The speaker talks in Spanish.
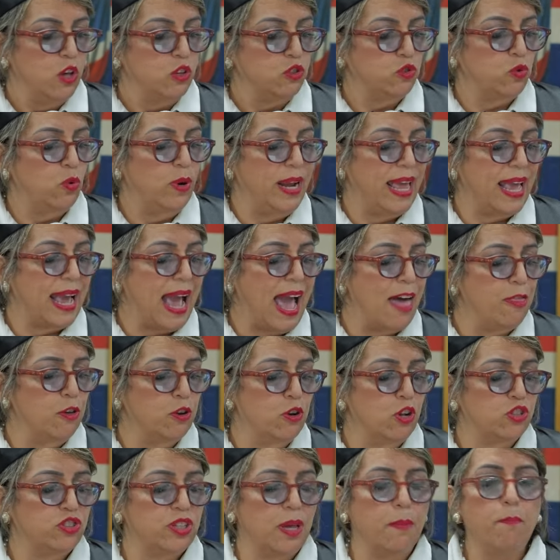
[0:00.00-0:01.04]
Su legado
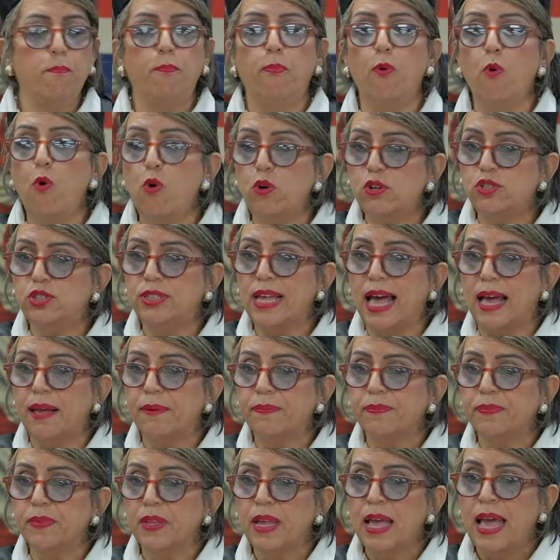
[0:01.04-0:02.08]
nos
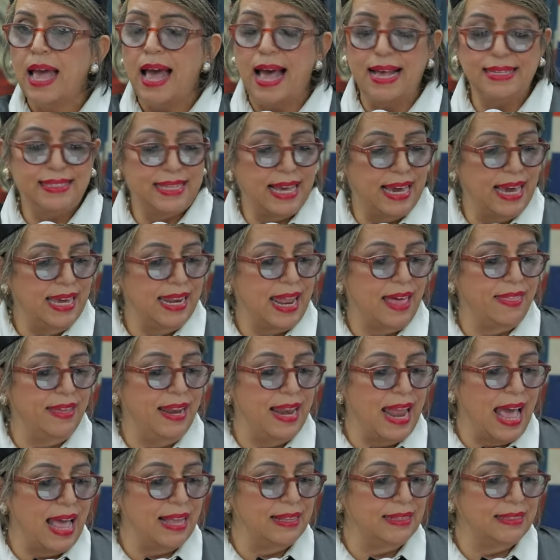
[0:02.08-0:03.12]
impulsa a seguir
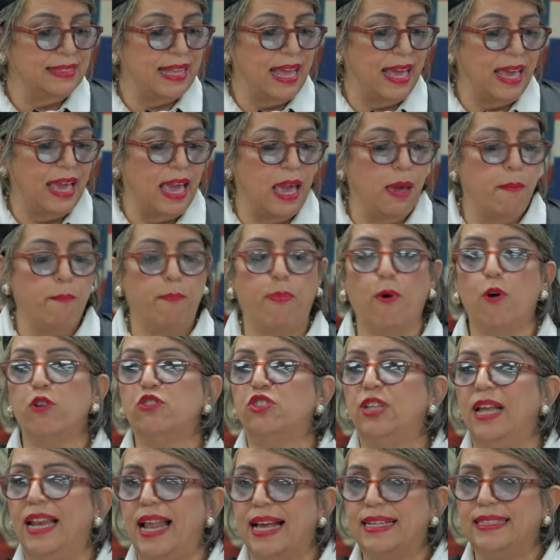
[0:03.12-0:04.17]
adelante en
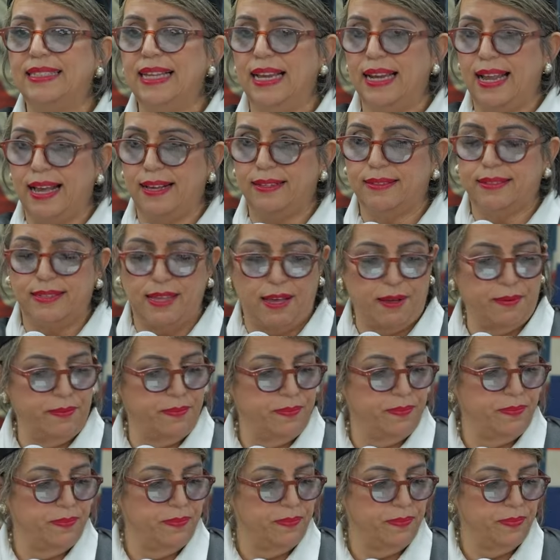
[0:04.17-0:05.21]
pos de la excelencia.
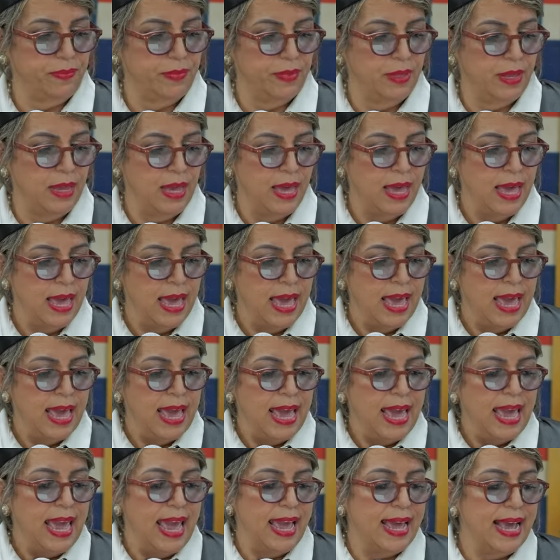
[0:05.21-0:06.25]

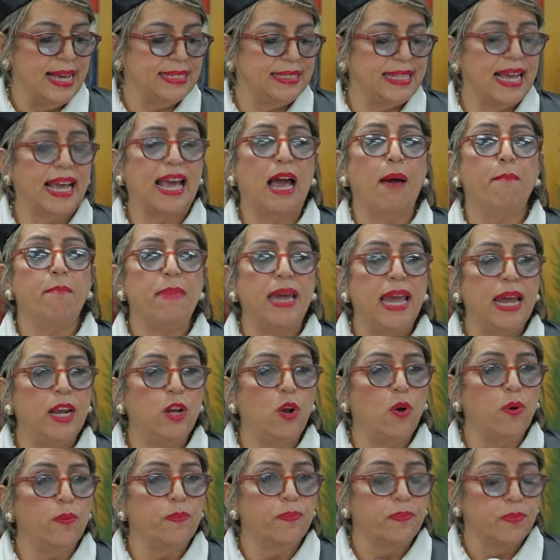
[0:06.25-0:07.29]
En este
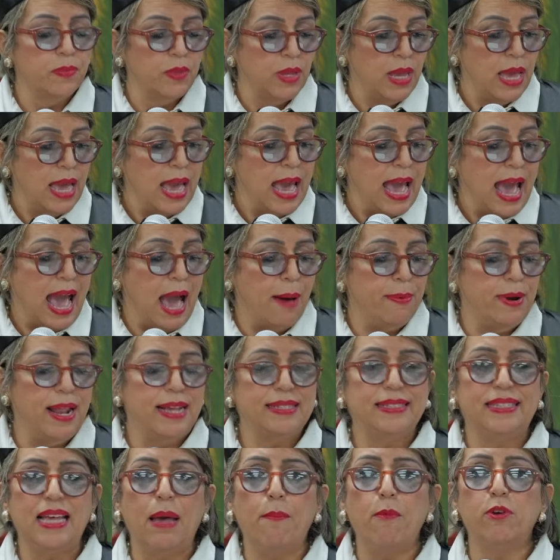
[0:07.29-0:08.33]
camino
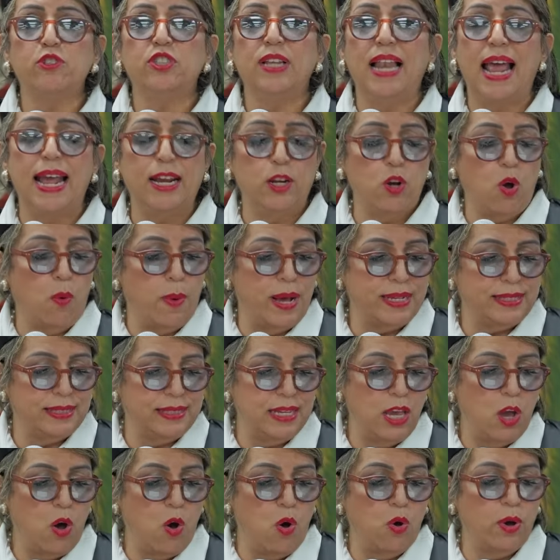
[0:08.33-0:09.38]
Abracemos la
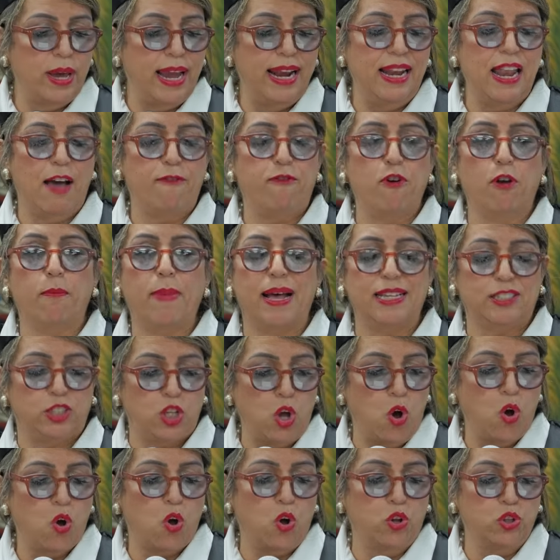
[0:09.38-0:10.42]
innovación y la
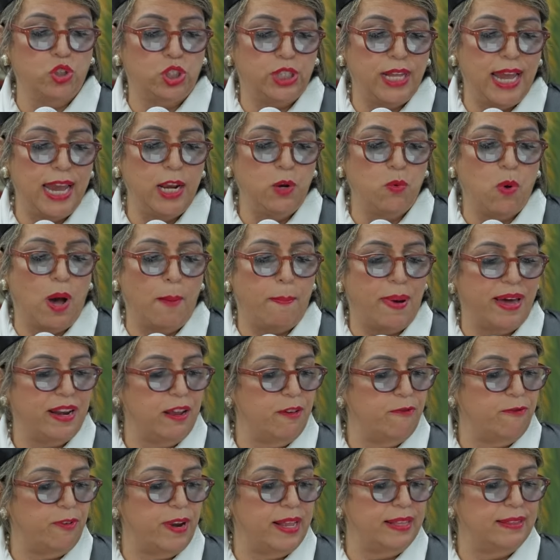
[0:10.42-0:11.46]
formación continua para
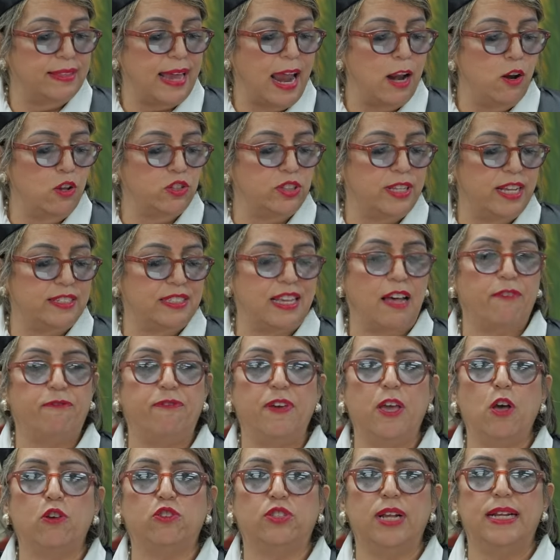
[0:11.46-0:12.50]
enfrentar los
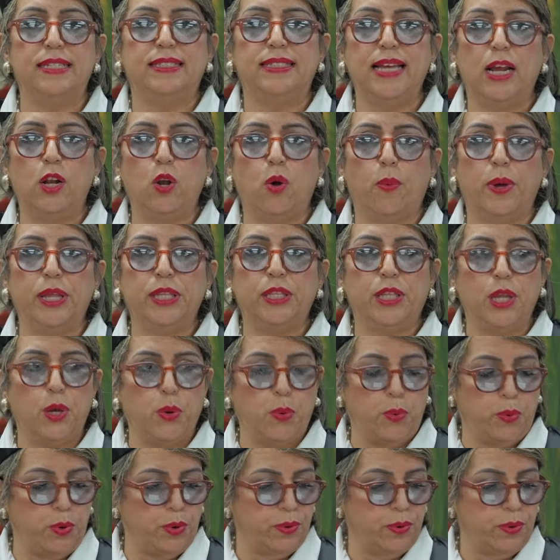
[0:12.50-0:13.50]
desafíos del siglo XXI.